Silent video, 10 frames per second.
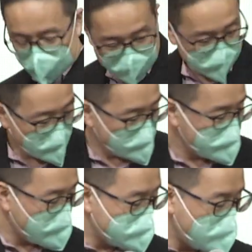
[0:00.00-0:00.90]
大家
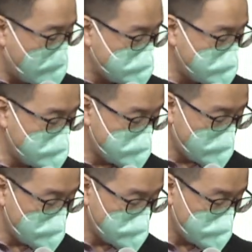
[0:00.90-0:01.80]
越来越安静的
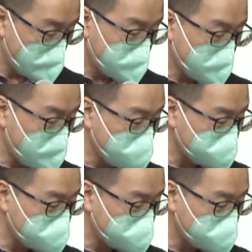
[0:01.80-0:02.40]
感觉，OK？